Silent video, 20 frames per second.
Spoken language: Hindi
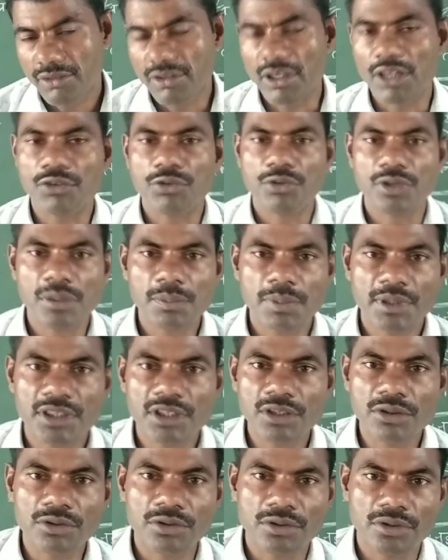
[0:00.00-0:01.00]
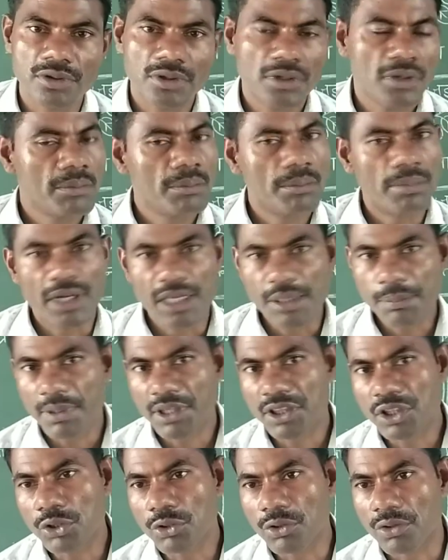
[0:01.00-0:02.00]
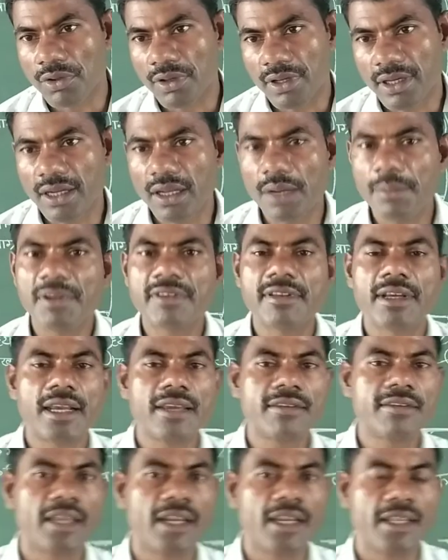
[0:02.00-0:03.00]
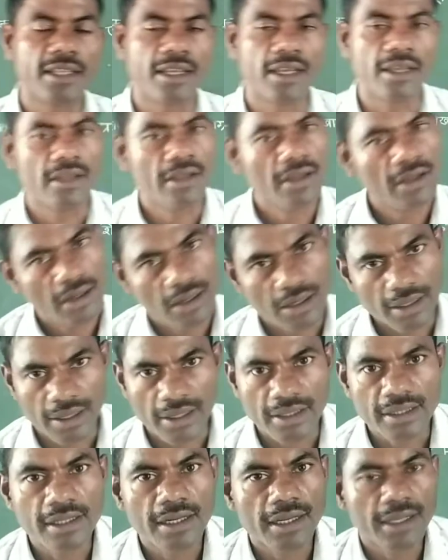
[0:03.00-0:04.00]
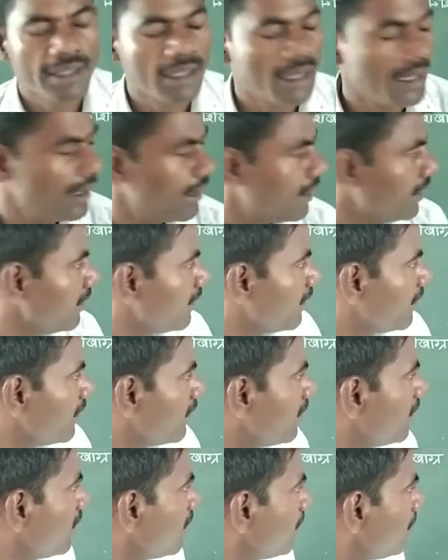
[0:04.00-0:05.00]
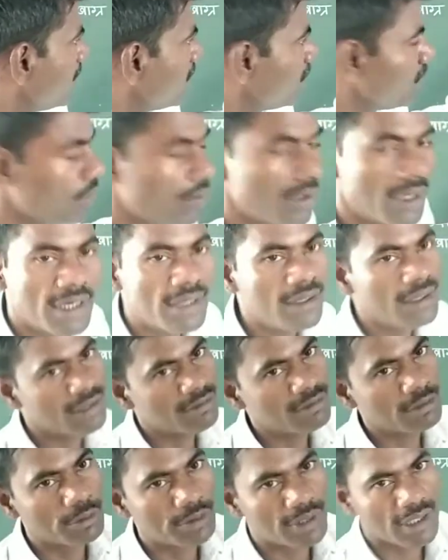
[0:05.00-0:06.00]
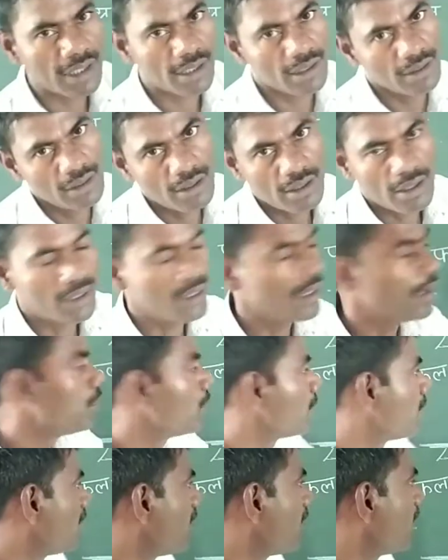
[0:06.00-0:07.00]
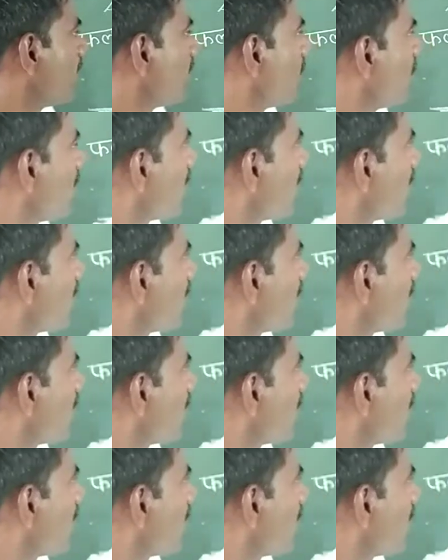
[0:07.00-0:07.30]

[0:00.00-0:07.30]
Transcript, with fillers: चाहे छोटी पत्ती हो बड़ी पत्ती हो रंग हमेशा कैसा रहता है हरा ही रहता है है ना पत्तियों का रंग कैसा होता है हरा होता है